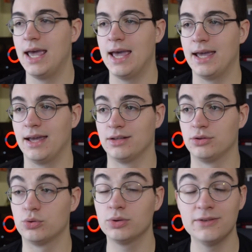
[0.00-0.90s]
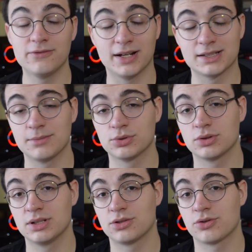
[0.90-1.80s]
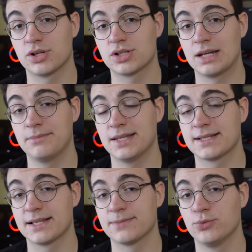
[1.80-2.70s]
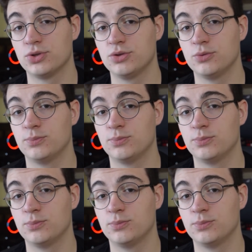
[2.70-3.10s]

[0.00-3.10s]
E, drugim faktem, który troszeczkę mnie zasmucił,